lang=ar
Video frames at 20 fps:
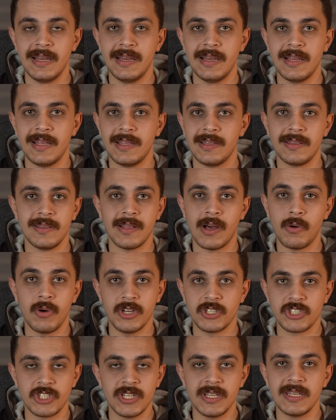لان او
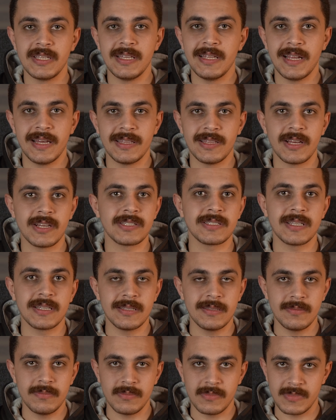20 جنيه لان
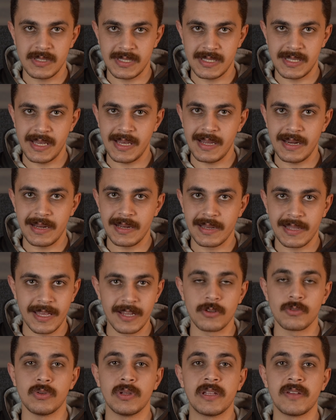اصلا سعر
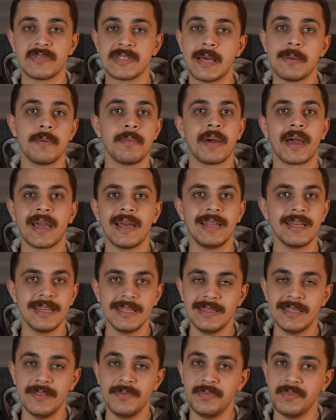الكرتونه نفسها بيبقى غالي
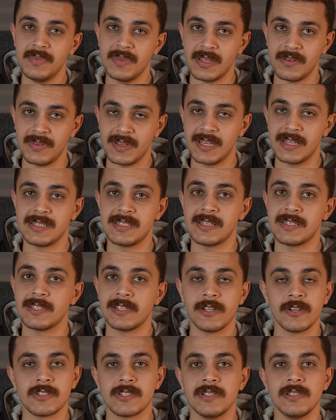جدا ده في كات
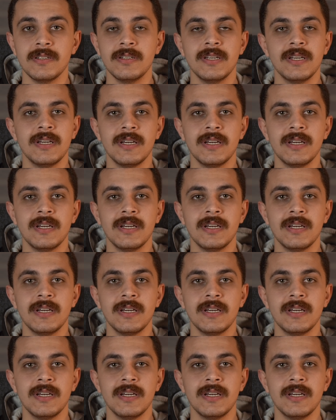6 الاصلي